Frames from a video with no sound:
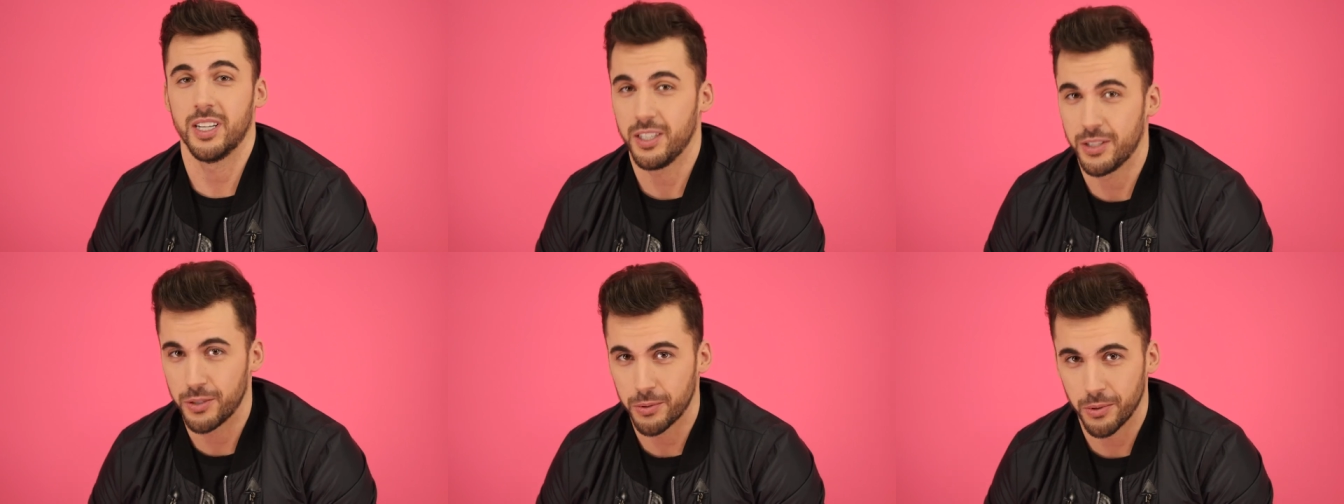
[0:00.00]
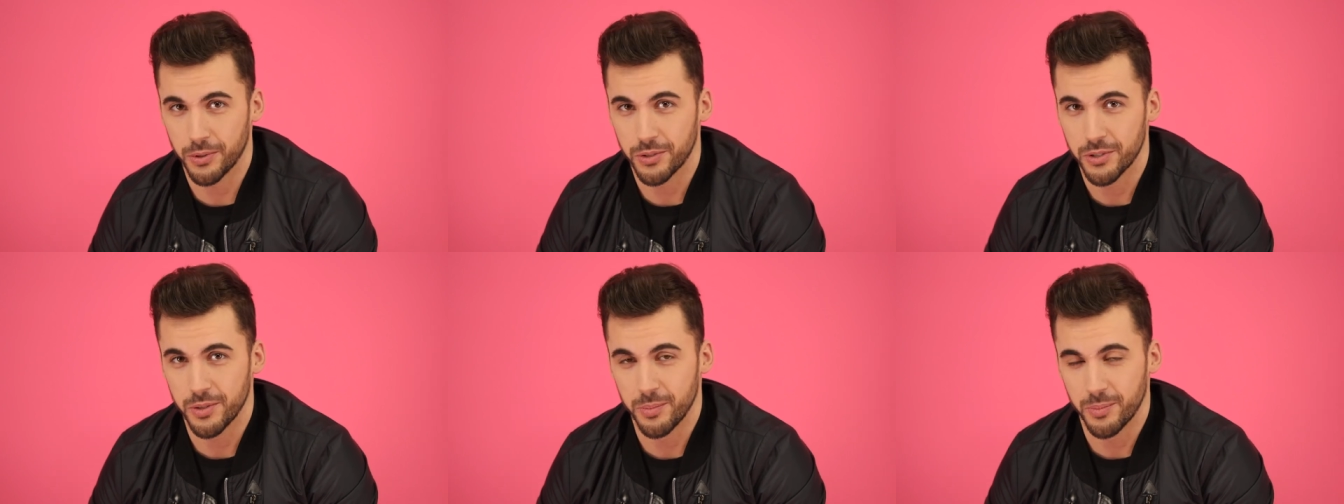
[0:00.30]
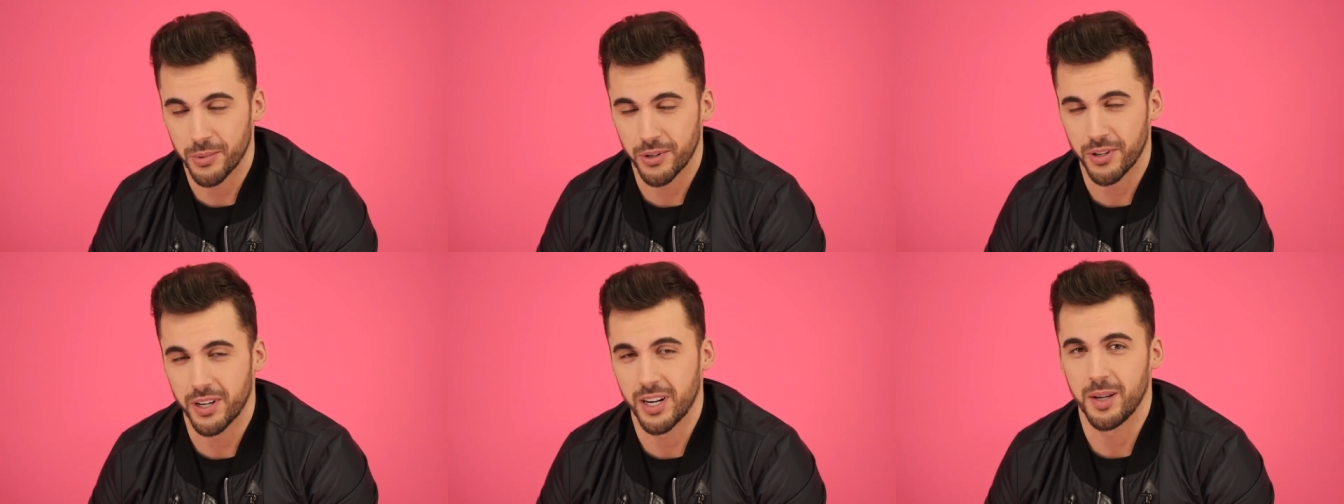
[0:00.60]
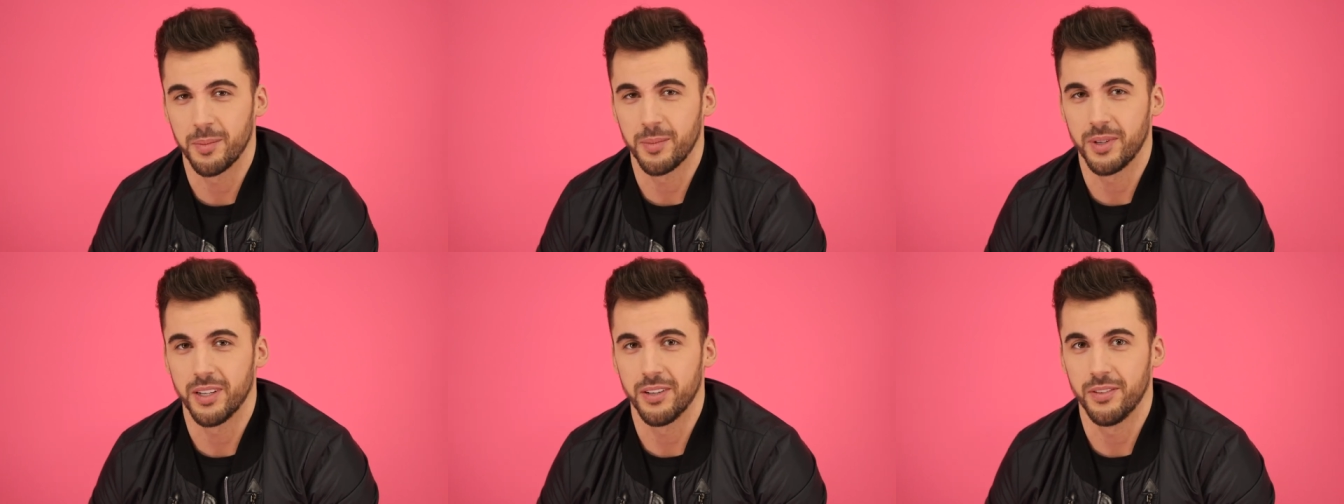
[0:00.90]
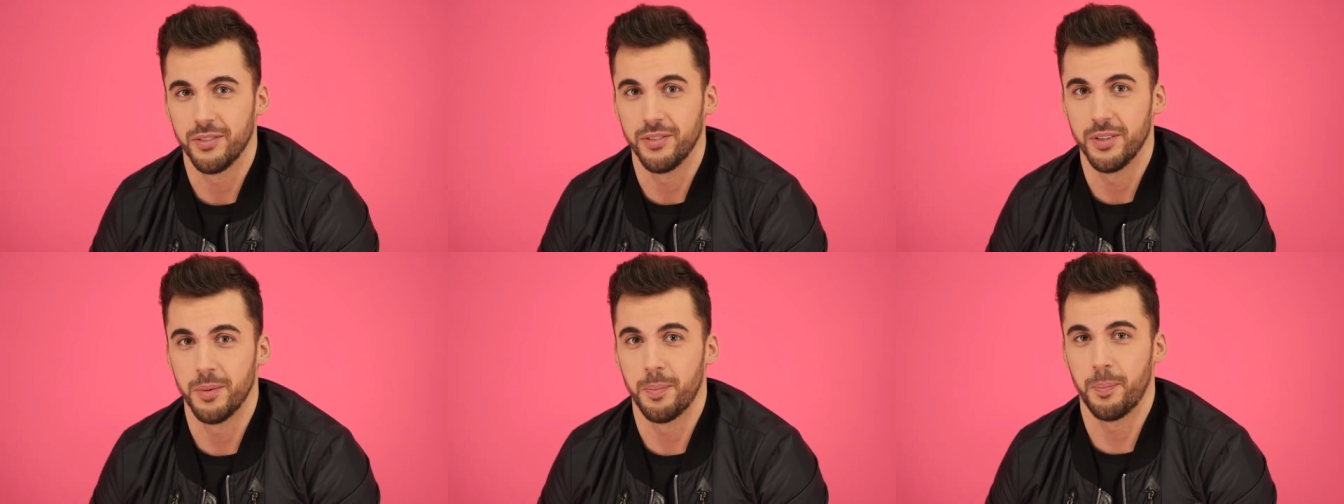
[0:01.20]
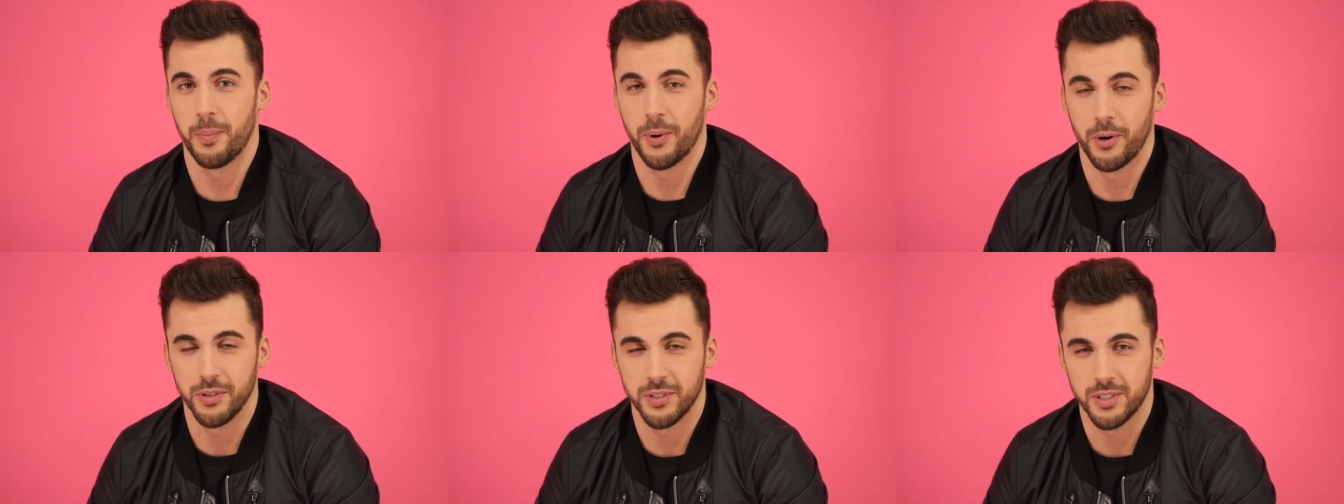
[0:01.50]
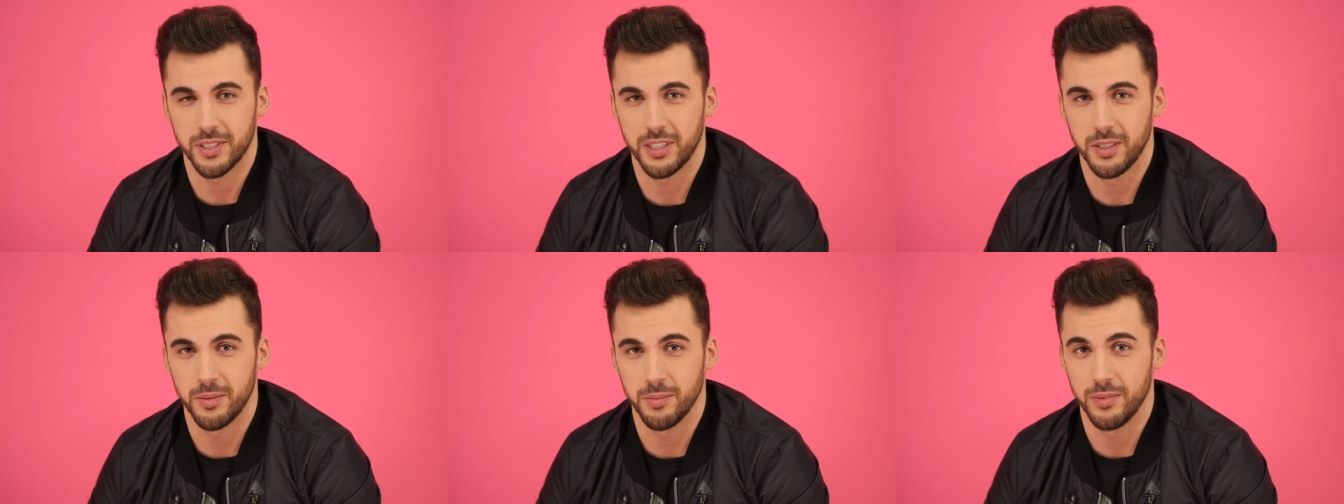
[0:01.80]
najsłodszym programie w
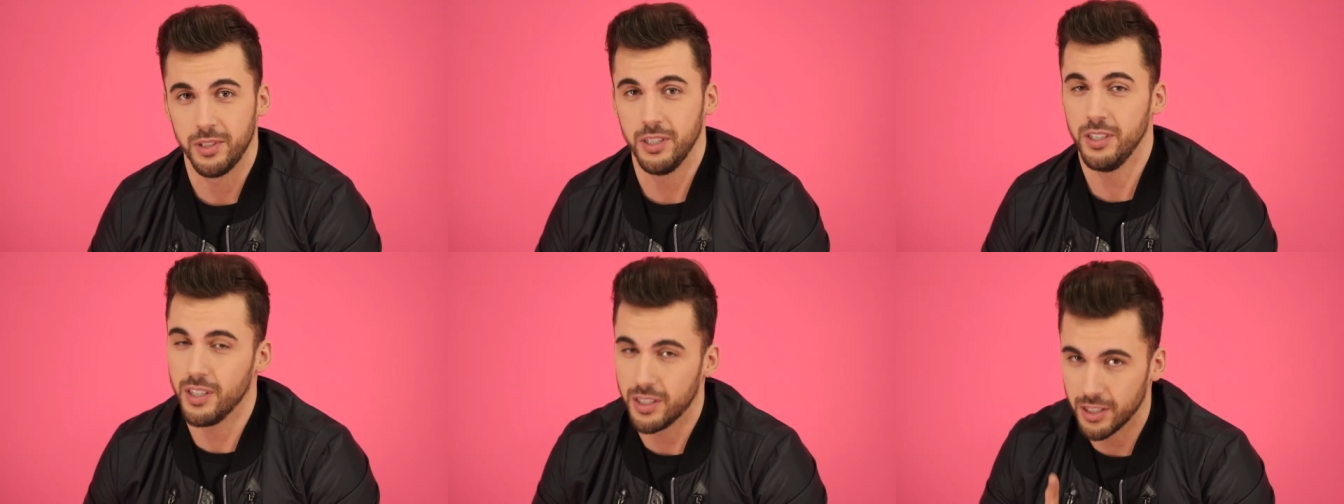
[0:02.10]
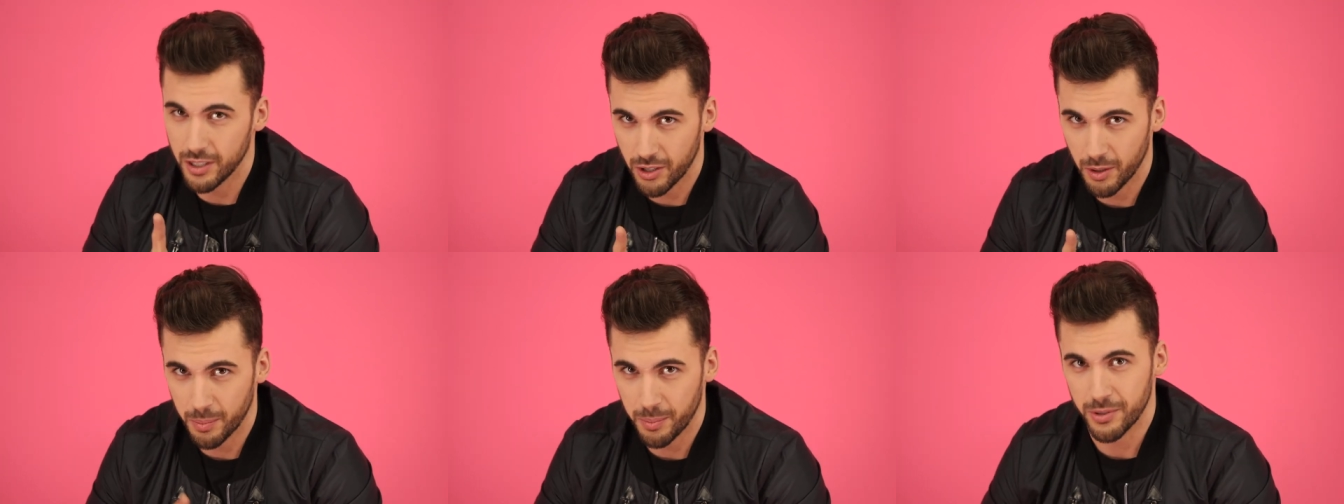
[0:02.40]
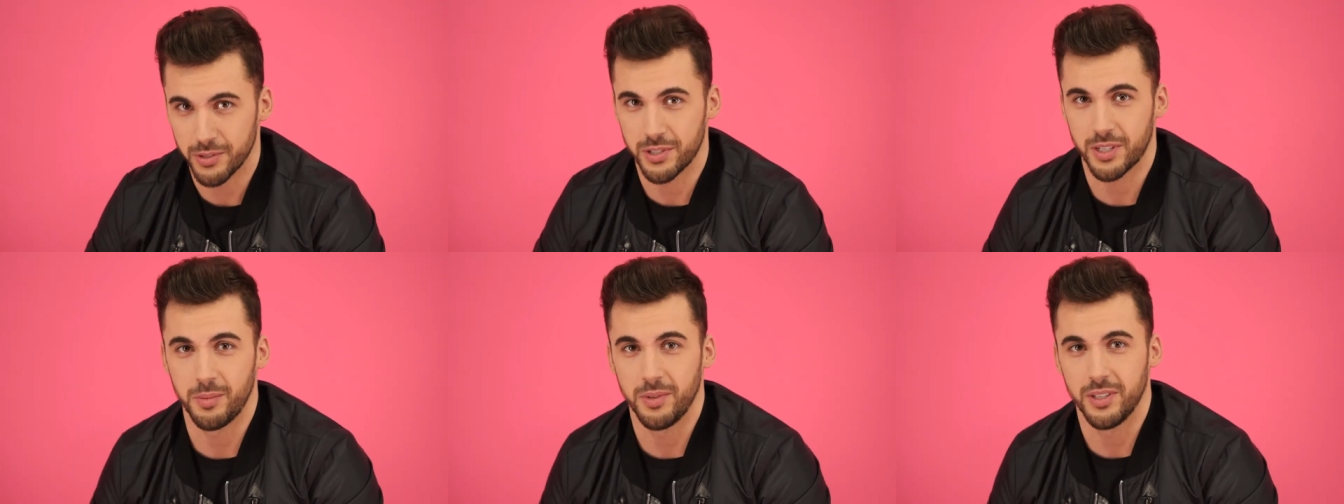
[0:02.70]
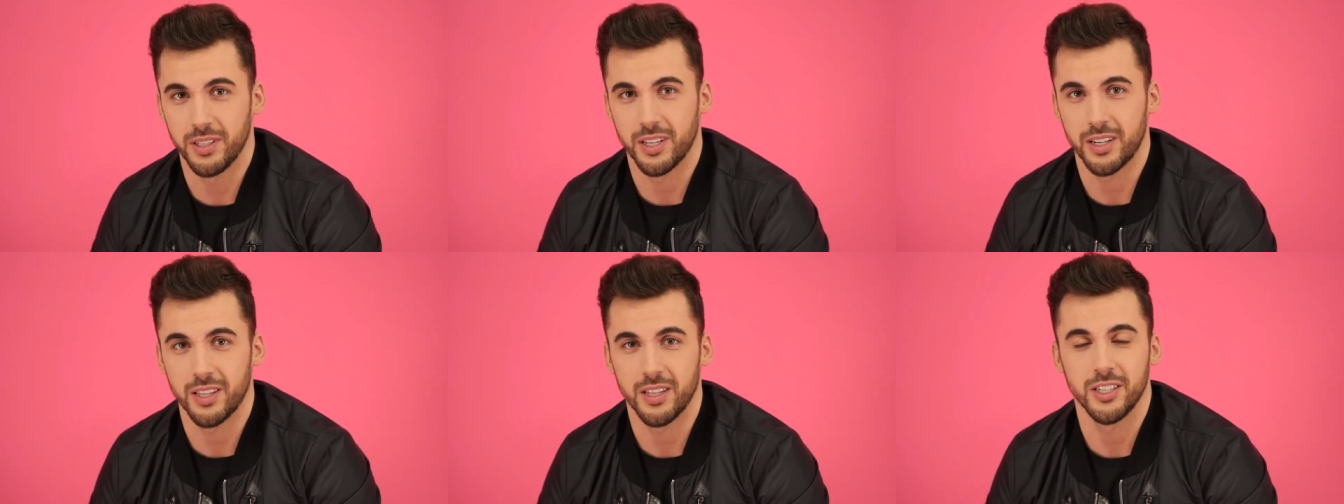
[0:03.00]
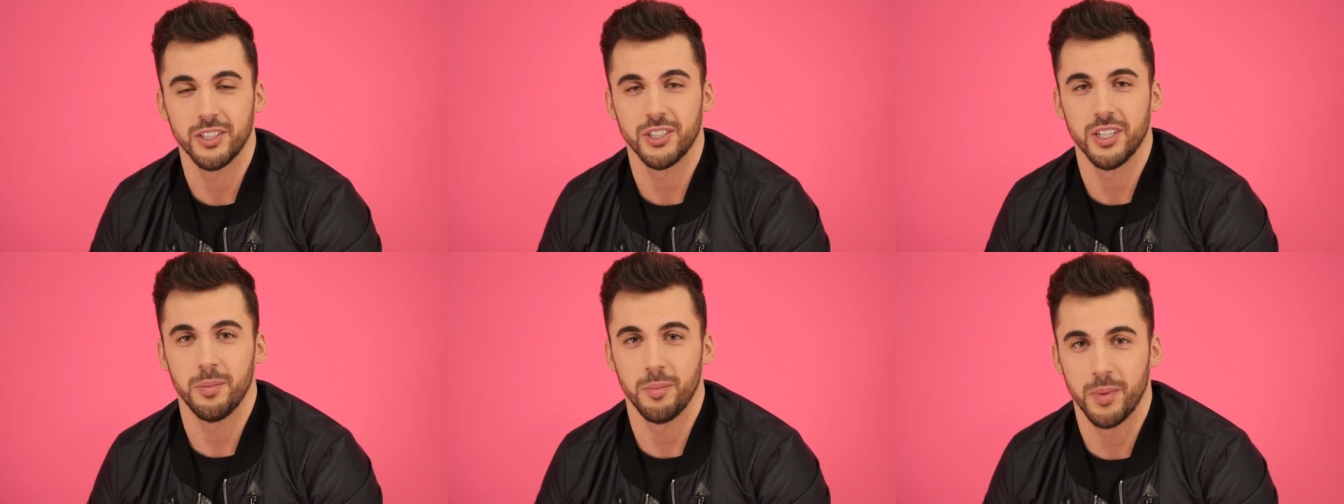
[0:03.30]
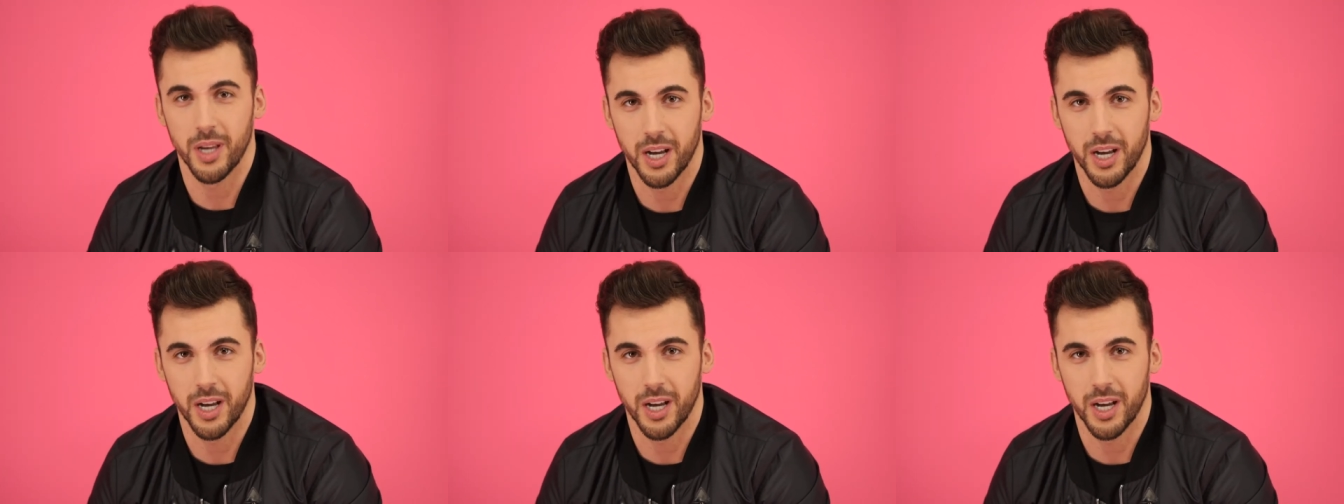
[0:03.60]
polskim i nie tylko polskim internecie.